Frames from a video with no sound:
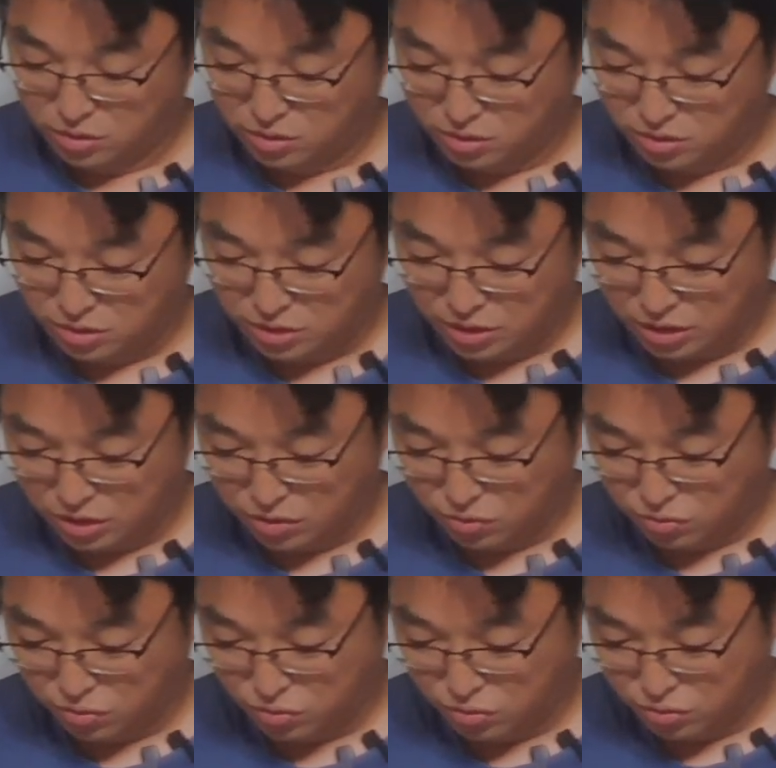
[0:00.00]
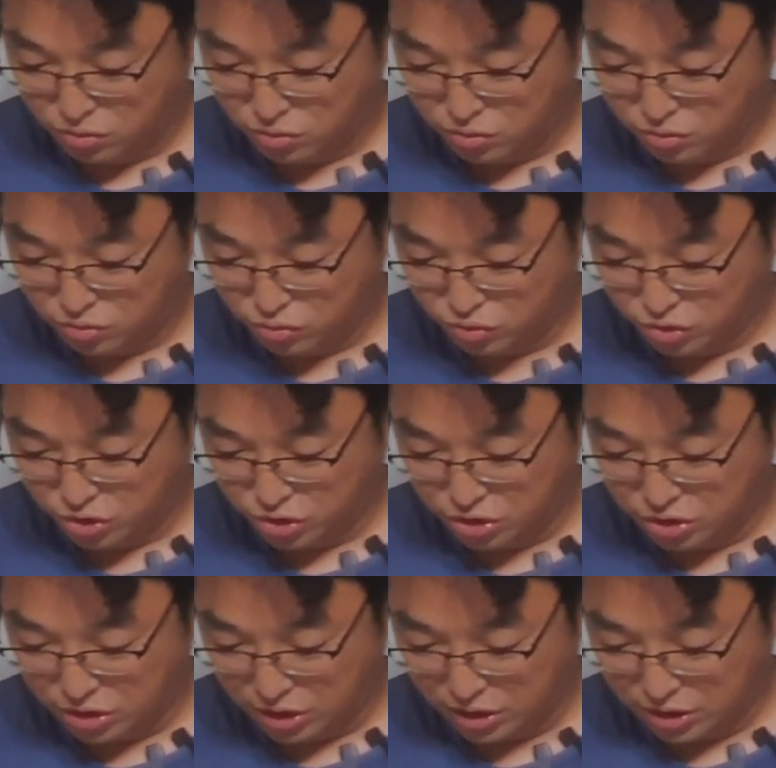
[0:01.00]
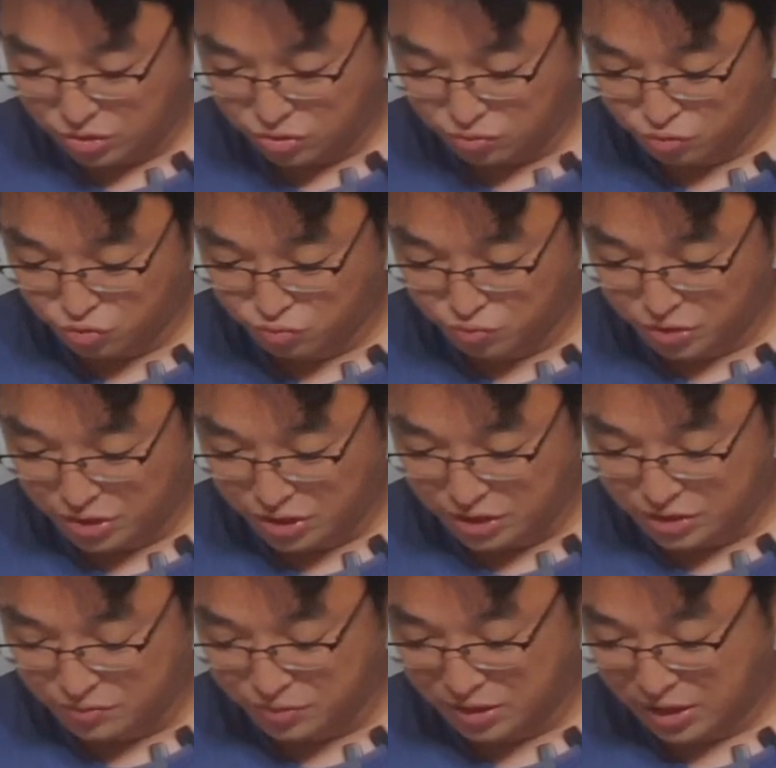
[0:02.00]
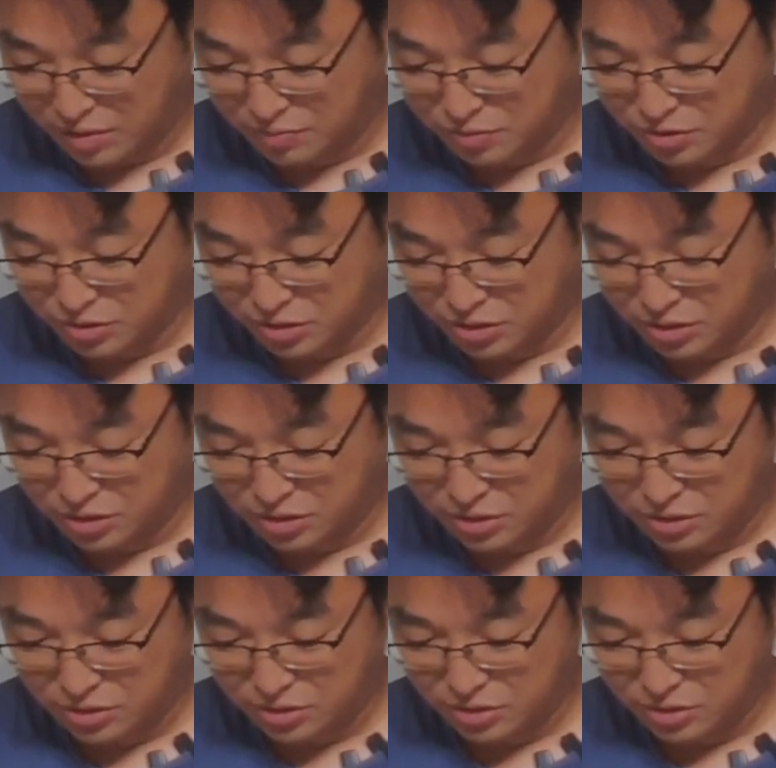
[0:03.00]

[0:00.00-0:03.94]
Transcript: 어, 제가 요 수치를 하나 좀 준비를 했습니다. 먼저.